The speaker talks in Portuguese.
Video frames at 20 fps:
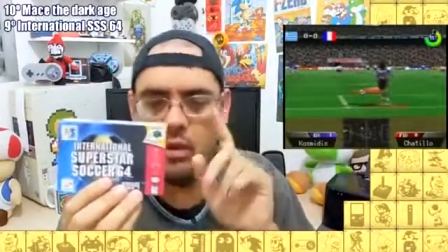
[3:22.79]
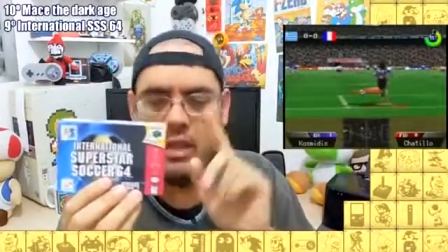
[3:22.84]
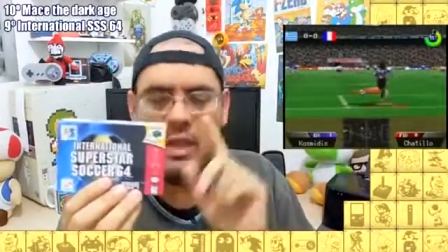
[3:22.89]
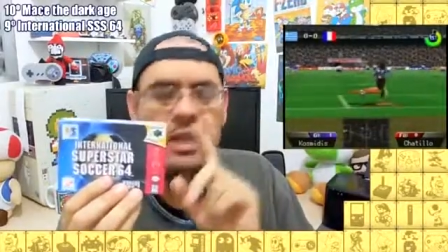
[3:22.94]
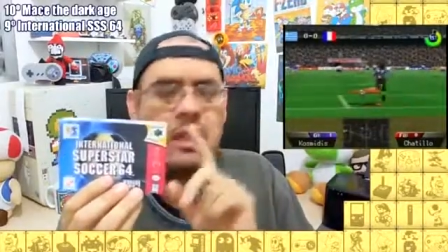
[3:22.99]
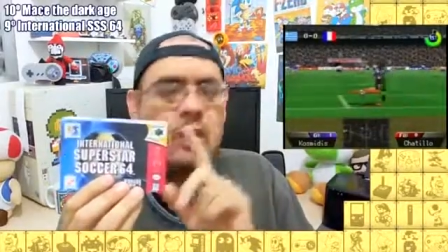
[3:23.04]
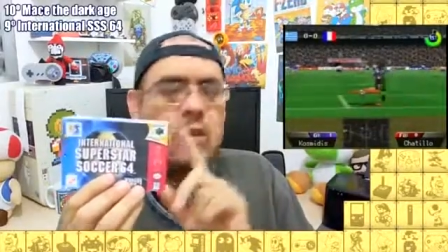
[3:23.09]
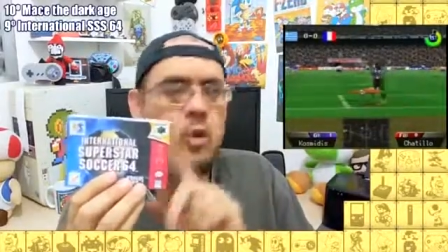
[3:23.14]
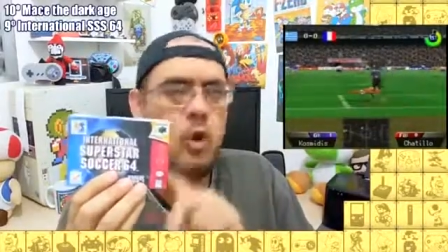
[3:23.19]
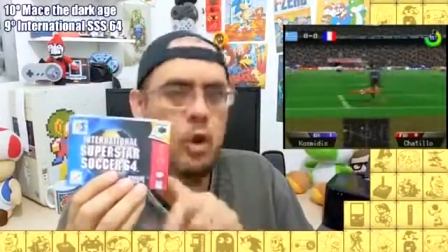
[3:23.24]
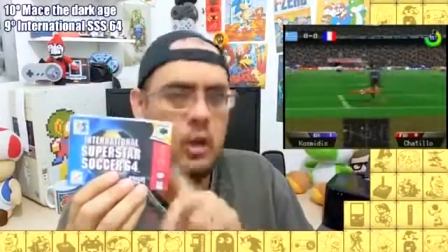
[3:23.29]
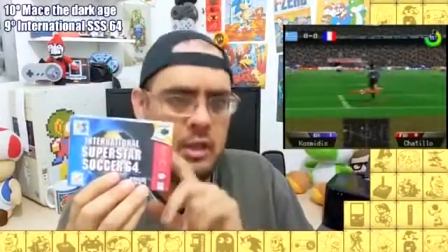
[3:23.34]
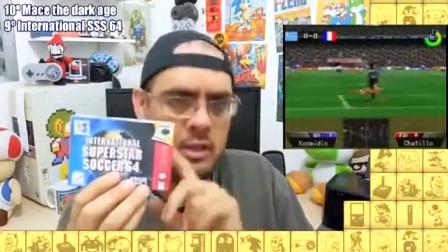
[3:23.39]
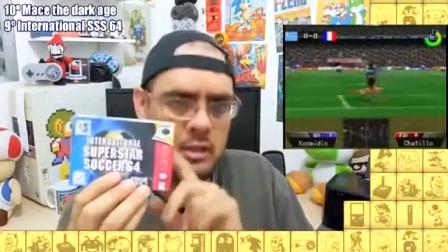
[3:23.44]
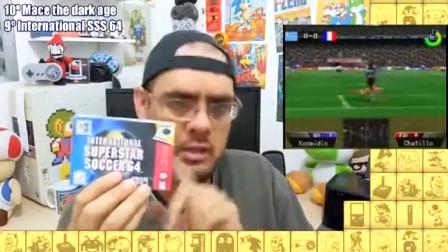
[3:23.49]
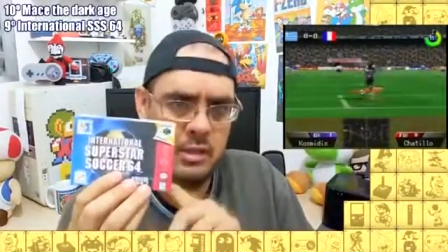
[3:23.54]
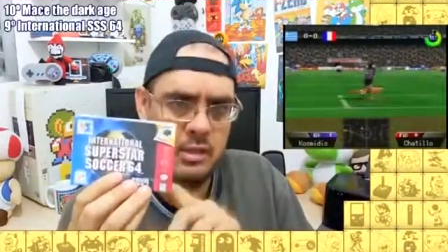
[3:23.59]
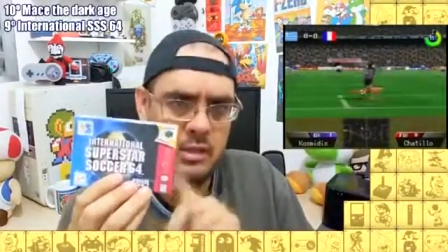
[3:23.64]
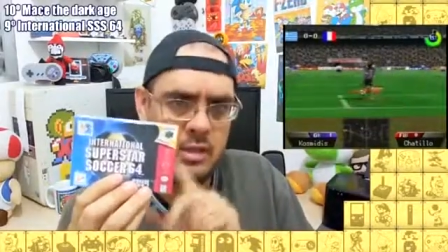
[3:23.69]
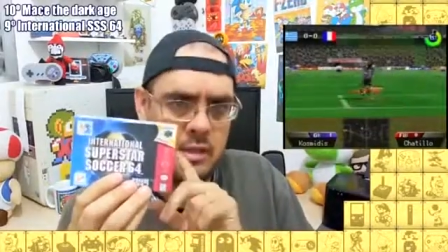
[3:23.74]
E no
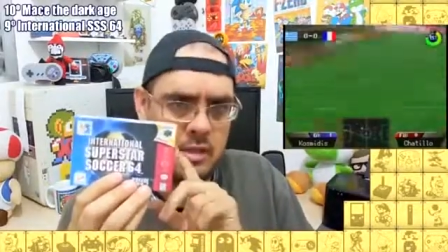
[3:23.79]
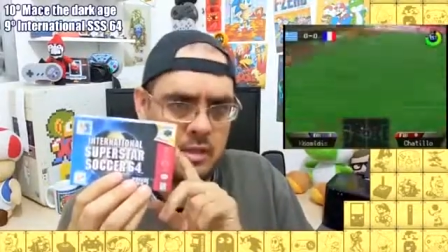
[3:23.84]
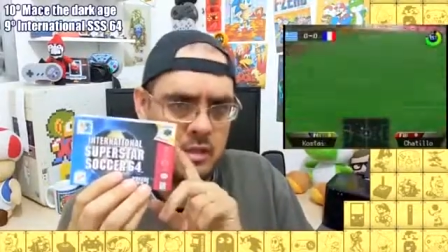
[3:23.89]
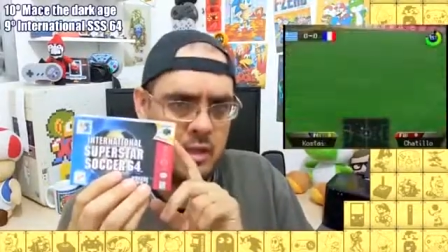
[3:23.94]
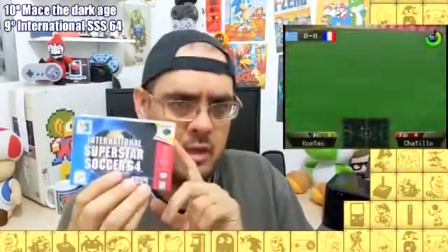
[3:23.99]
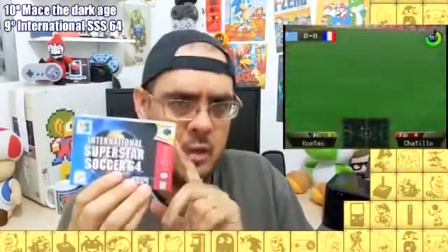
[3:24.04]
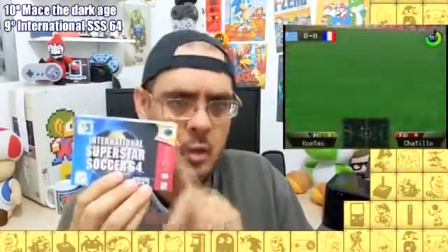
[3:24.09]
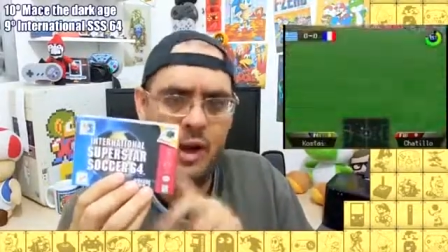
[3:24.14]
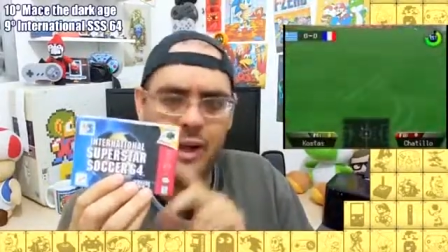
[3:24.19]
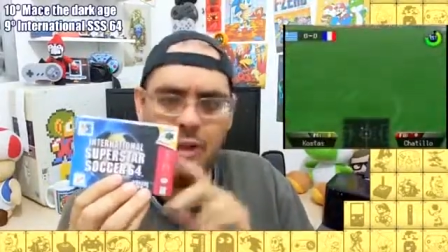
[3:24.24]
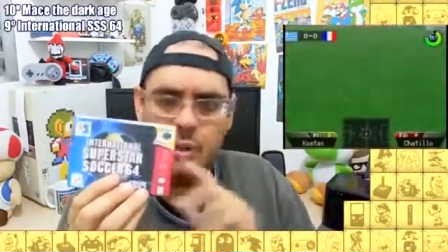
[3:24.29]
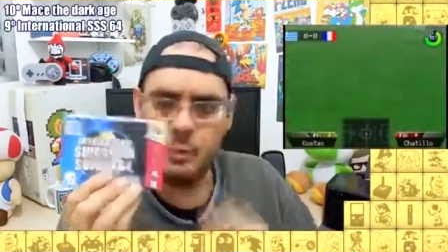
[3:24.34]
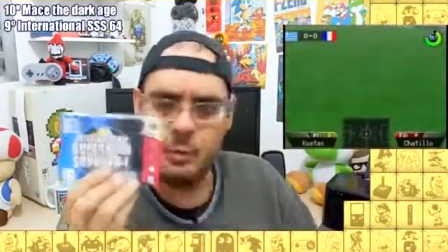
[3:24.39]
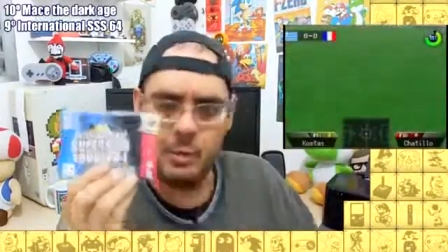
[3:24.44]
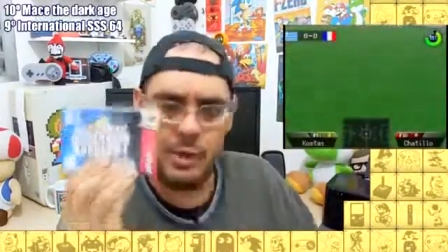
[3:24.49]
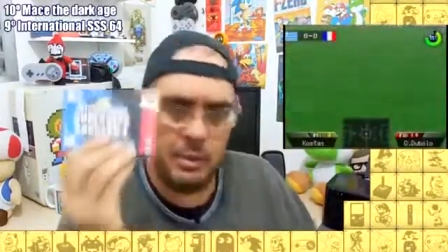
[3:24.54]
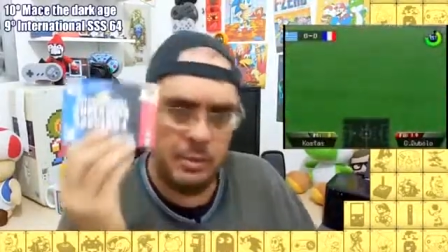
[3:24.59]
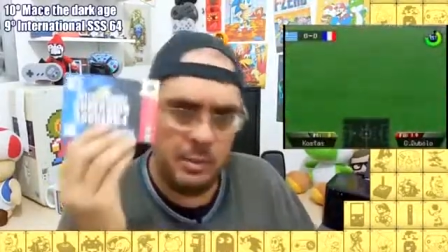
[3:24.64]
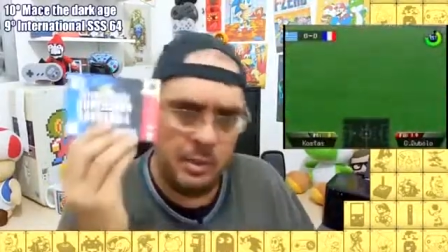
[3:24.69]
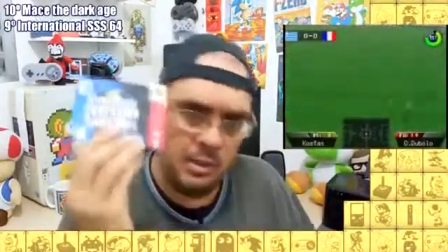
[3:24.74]
Nintendo 64,
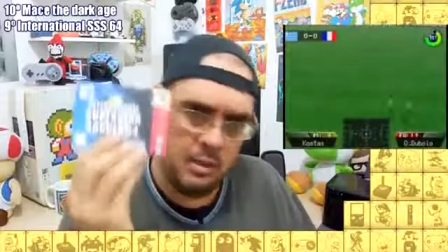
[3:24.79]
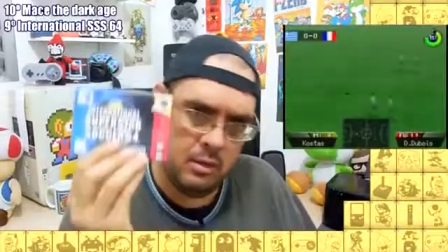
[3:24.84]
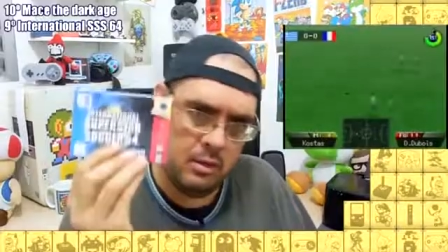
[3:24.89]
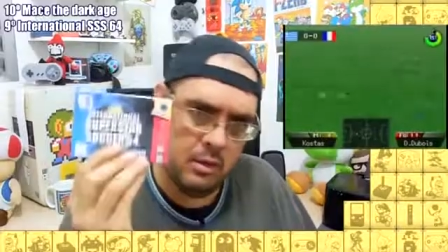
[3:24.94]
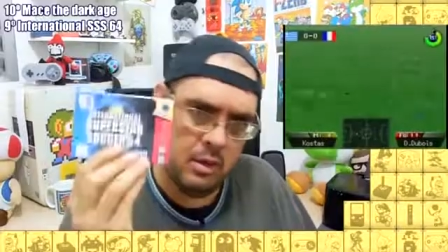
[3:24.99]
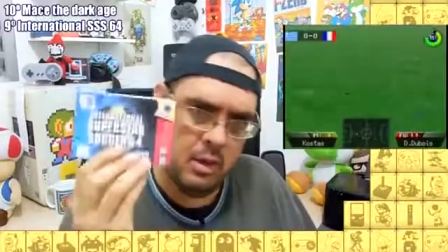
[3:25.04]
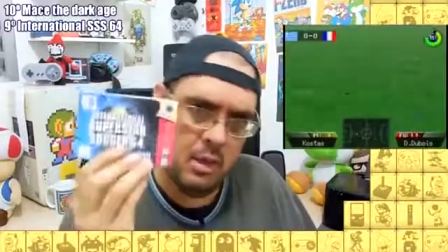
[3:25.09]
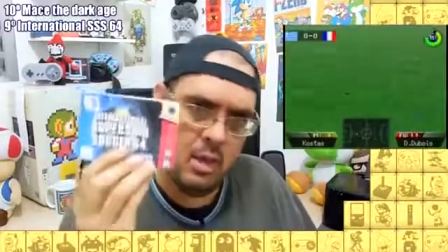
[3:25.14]
para mim,